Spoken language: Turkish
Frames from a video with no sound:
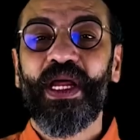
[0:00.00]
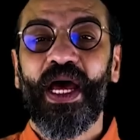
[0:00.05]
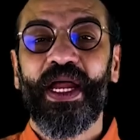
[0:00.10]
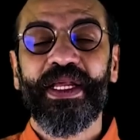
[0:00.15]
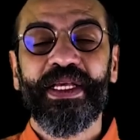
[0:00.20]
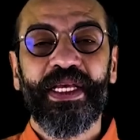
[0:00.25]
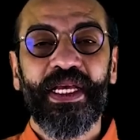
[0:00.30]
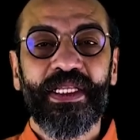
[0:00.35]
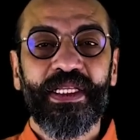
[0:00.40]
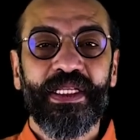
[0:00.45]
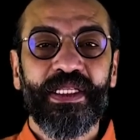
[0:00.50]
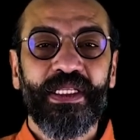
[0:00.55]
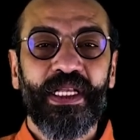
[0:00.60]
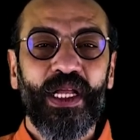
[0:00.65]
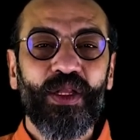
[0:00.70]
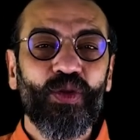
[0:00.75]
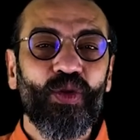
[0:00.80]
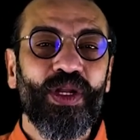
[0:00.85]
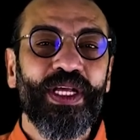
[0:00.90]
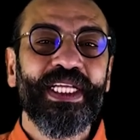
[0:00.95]

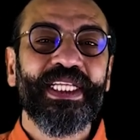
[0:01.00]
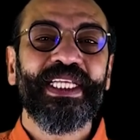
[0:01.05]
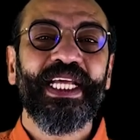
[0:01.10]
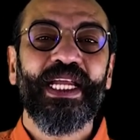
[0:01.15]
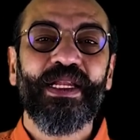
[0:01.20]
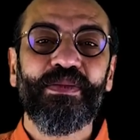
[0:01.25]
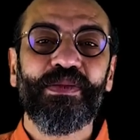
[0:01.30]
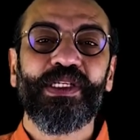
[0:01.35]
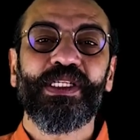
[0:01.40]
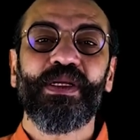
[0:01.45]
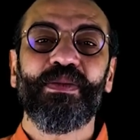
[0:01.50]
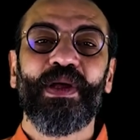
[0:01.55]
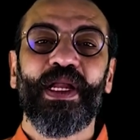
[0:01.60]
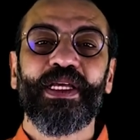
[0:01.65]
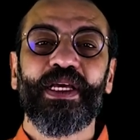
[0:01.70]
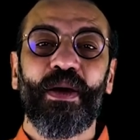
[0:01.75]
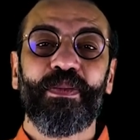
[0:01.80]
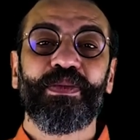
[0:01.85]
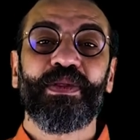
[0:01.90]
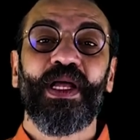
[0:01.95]
hareketinden dolayı denmişti
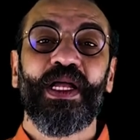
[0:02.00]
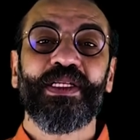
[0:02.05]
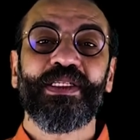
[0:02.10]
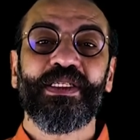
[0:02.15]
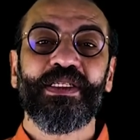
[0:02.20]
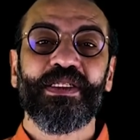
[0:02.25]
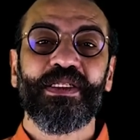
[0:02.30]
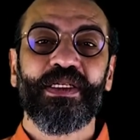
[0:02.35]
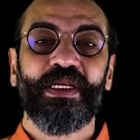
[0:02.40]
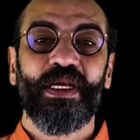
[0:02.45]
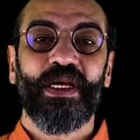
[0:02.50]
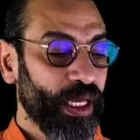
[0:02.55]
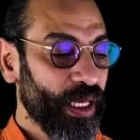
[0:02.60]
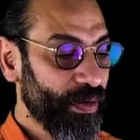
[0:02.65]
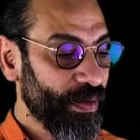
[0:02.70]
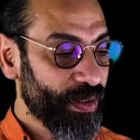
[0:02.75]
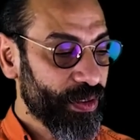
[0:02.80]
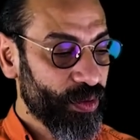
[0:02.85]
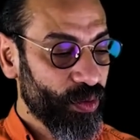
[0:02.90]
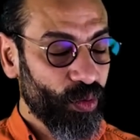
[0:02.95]
belki aptalsın diye.
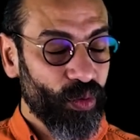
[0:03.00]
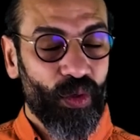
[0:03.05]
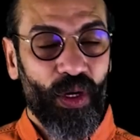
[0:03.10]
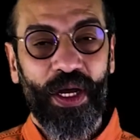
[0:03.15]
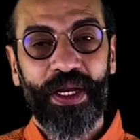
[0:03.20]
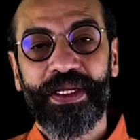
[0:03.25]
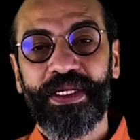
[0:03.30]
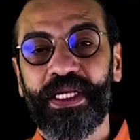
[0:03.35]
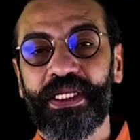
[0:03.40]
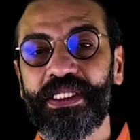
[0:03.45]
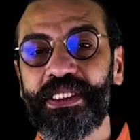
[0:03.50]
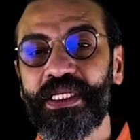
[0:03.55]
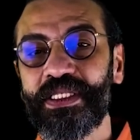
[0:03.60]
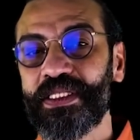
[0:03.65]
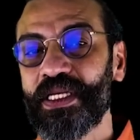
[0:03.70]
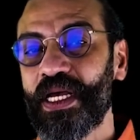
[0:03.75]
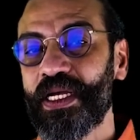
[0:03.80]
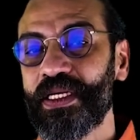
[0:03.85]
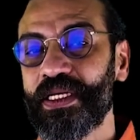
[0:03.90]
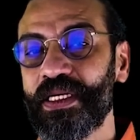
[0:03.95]
Evet bu hareket
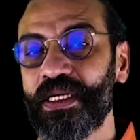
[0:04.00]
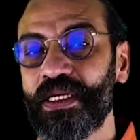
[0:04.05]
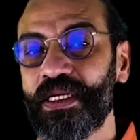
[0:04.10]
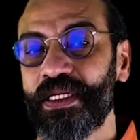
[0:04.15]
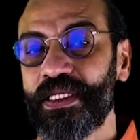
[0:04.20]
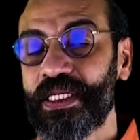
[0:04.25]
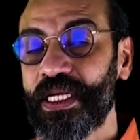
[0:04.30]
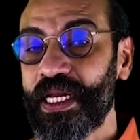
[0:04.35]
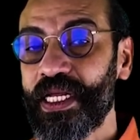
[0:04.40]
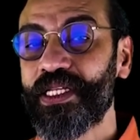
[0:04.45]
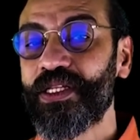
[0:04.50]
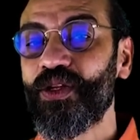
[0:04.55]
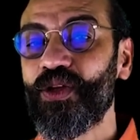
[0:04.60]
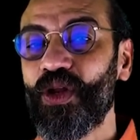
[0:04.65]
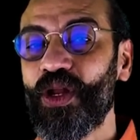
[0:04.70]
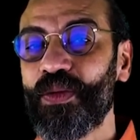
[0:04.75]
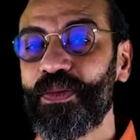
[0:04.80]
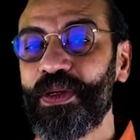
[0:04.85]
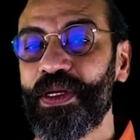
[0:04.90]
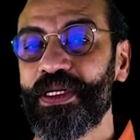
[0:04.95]
cezayı gerektiriyor
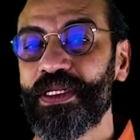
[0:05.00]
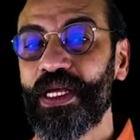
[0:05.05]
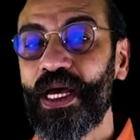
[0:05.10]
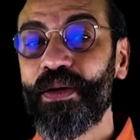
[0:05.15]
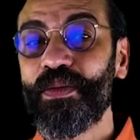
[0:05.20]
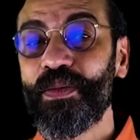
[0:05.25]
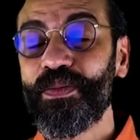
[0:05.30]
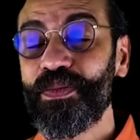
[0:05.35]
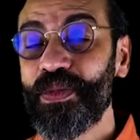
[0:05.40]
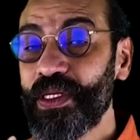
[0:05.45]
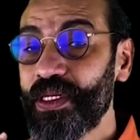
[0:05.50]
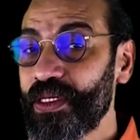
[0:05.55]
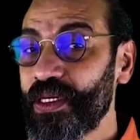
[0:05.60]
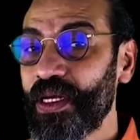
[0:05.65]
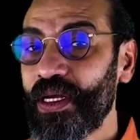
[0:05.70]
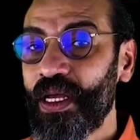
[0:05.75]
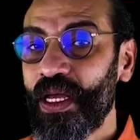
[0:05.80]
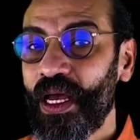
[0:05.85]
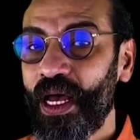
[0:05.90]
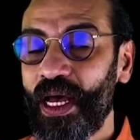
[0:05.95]
olabilirdi ama bir
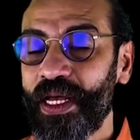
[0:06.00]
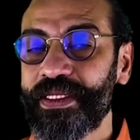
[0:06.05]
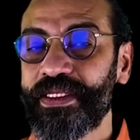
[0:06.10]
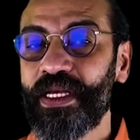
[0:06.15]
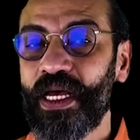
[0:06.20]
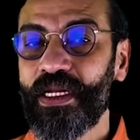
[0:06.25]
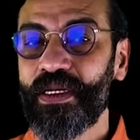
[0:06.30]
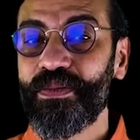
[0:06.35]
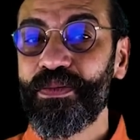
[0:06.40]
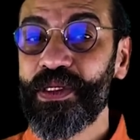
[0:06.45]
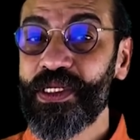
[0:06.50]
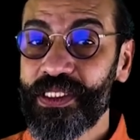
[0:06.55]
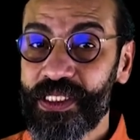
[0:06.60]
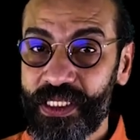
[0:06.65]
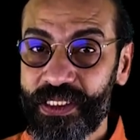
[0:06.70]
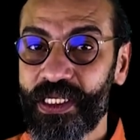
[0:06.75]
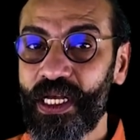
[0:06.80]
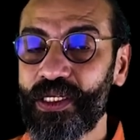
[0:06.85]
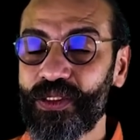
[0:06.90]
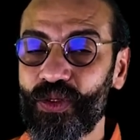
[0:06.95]
hatanın bir
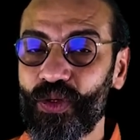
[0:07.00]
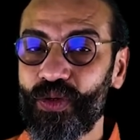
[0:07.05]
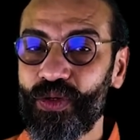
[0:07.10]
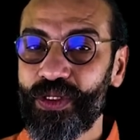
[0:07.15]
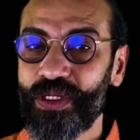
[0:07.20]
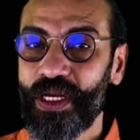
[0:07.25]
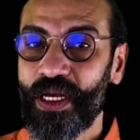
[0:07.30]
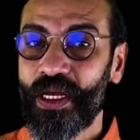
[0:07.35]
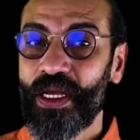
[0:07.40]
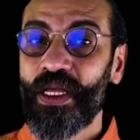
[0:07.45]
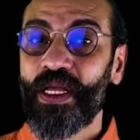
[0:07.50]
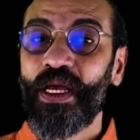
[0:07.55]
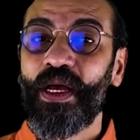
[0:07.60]
cezası olur ya.